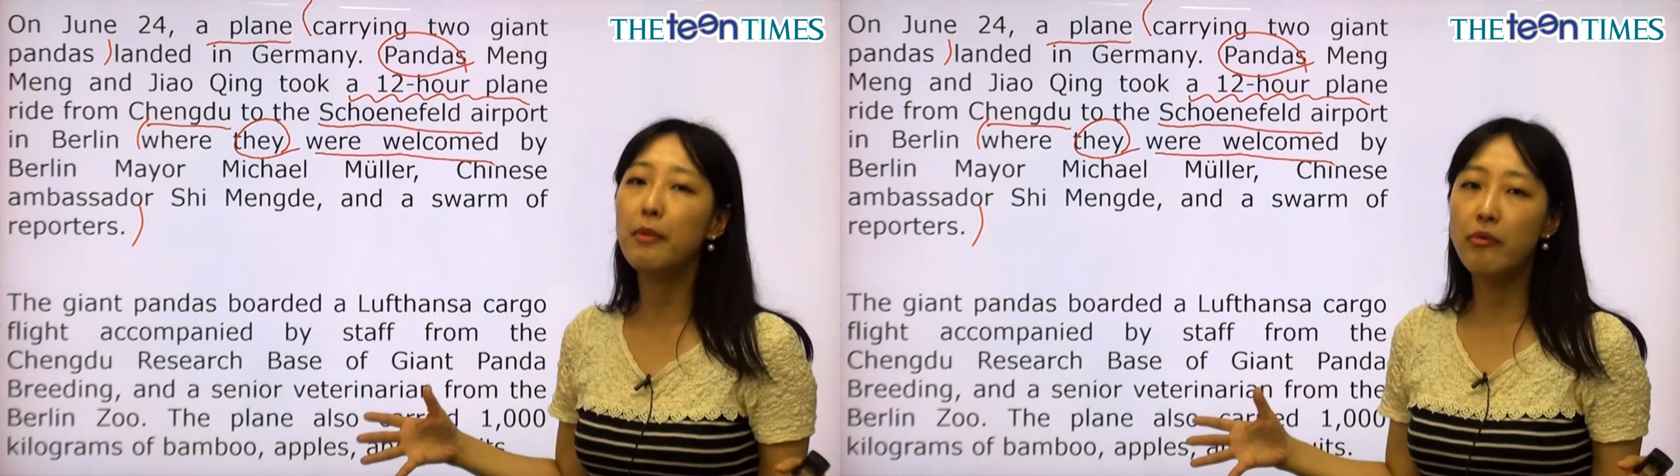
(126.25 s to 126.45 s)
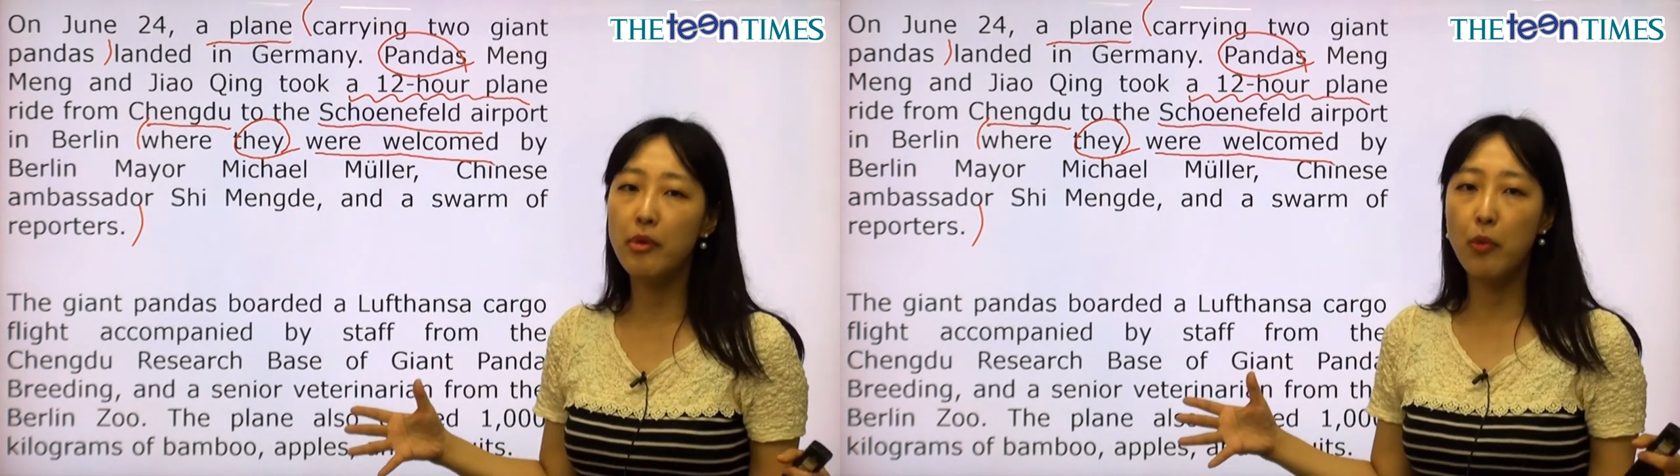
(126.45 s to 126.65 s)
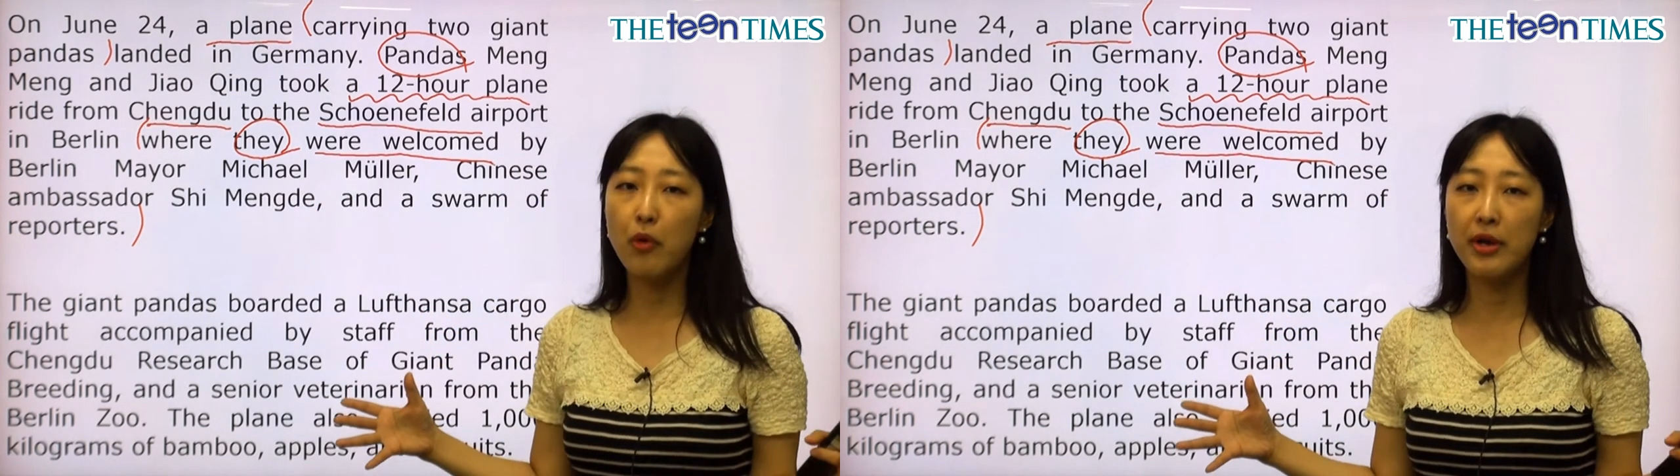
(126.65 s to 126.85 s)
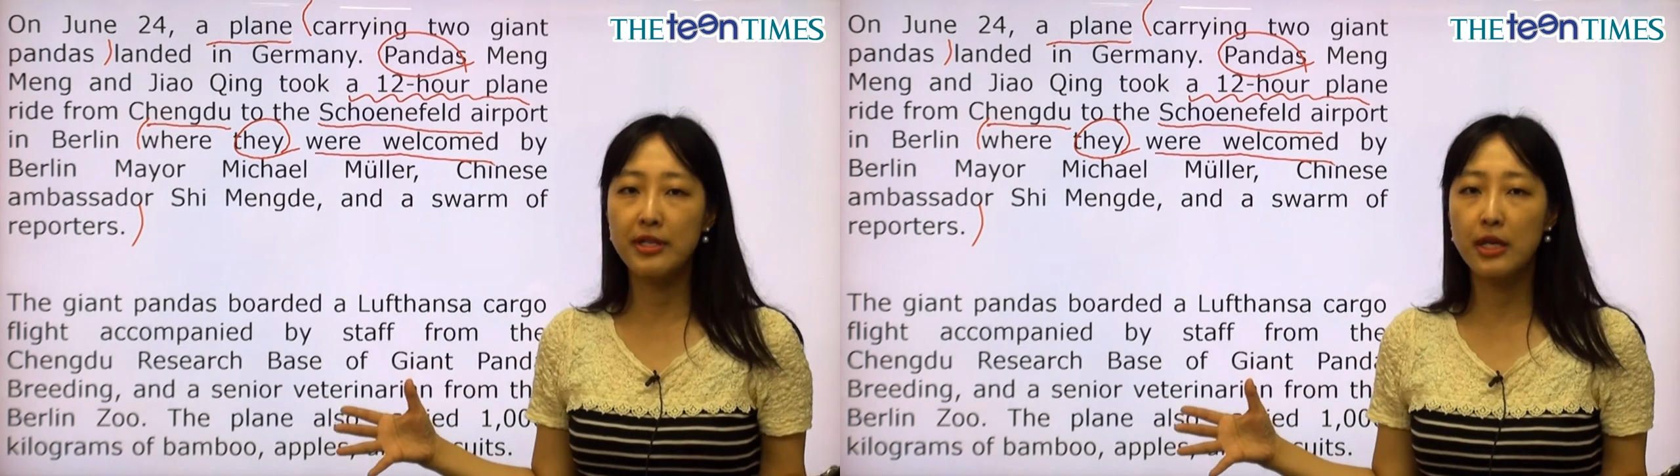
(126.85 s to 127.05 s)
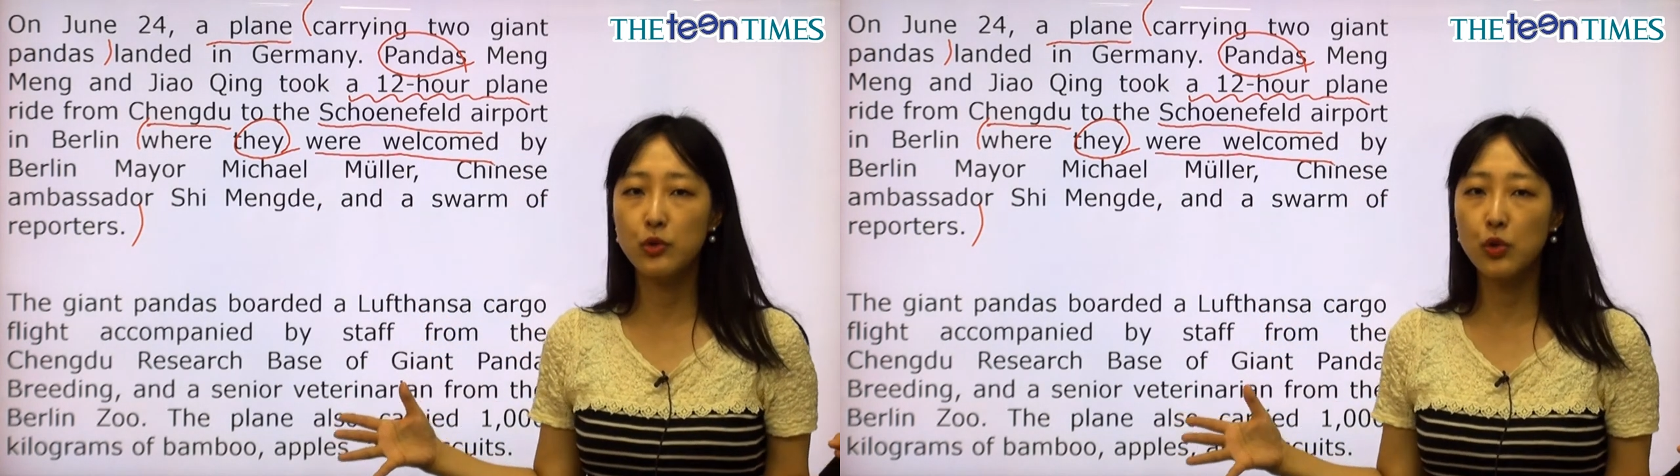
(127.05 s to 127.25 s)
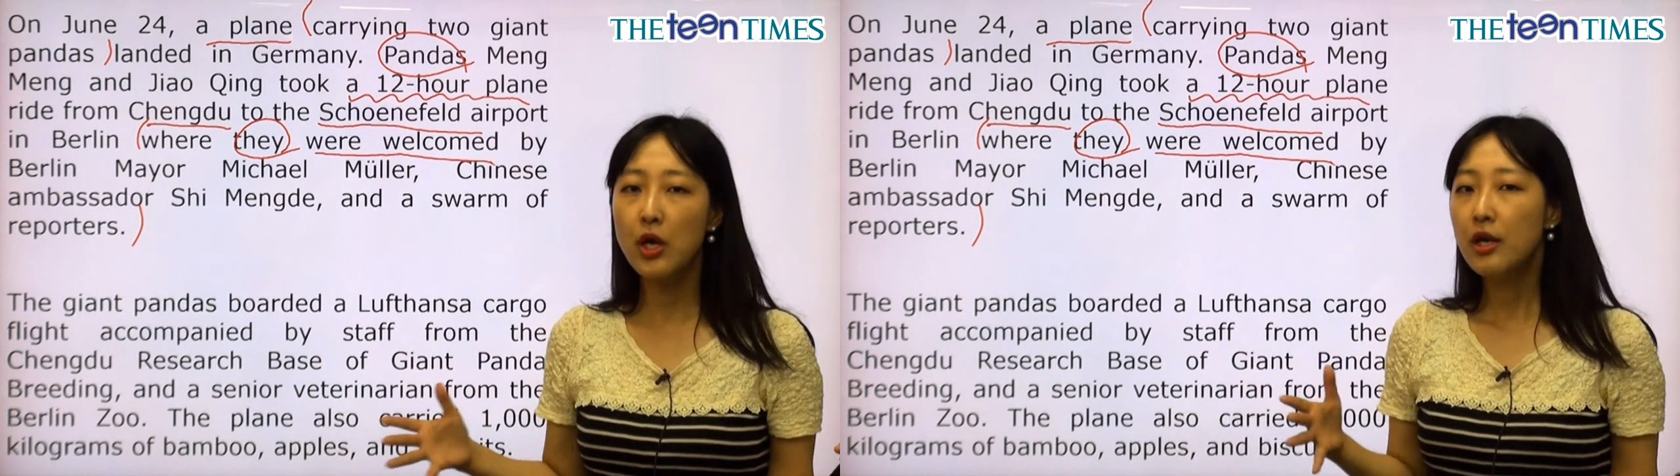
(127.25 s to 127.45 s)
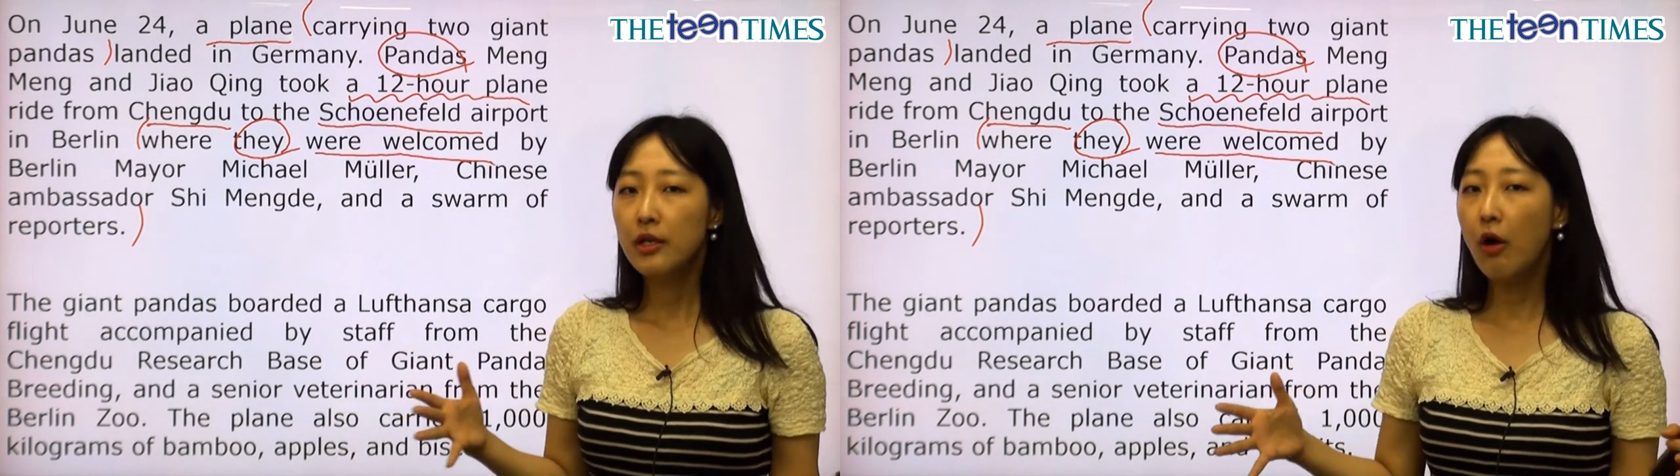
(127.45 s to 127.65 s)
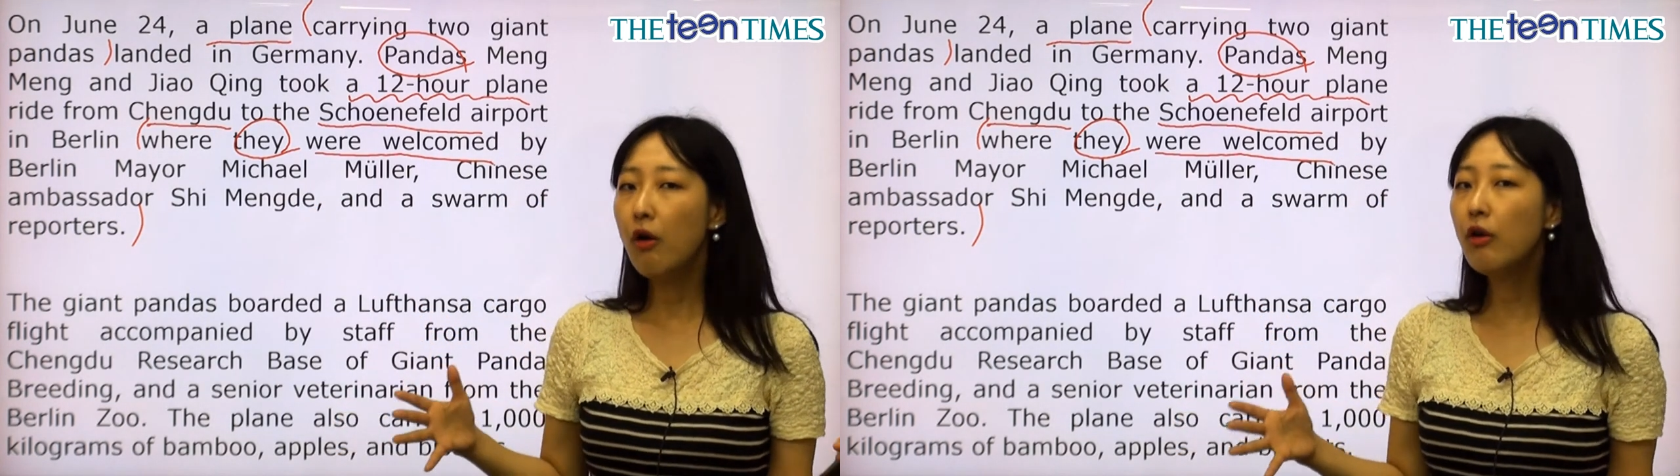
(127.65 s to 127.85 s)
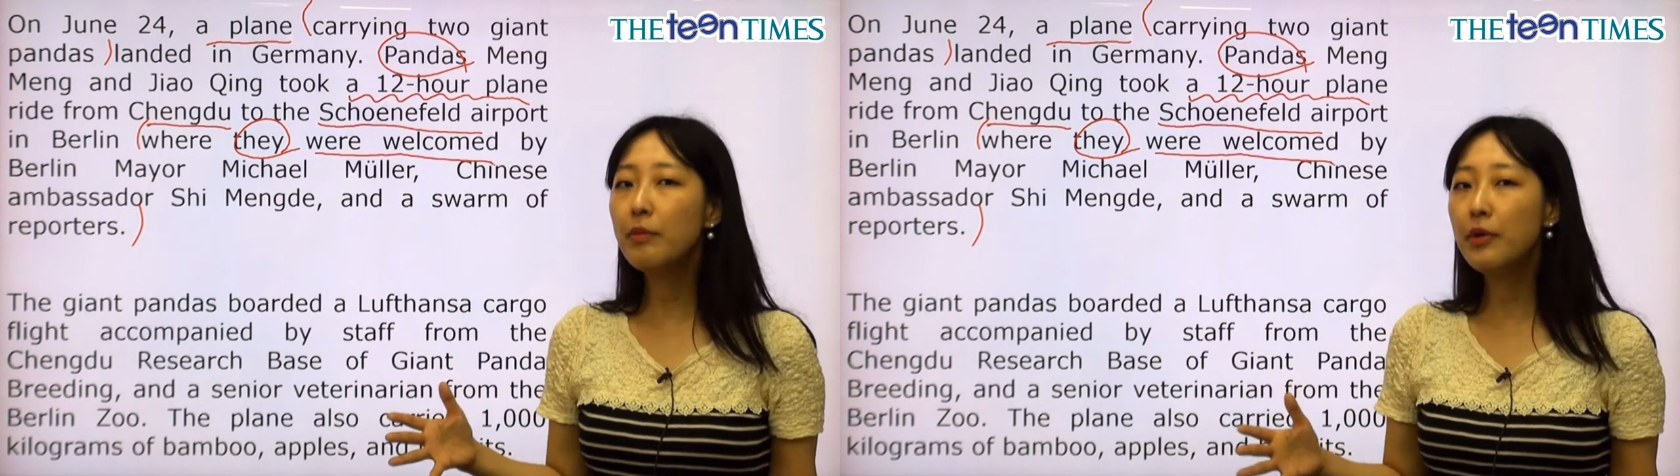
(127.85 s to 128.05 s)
of reporters 아주 여러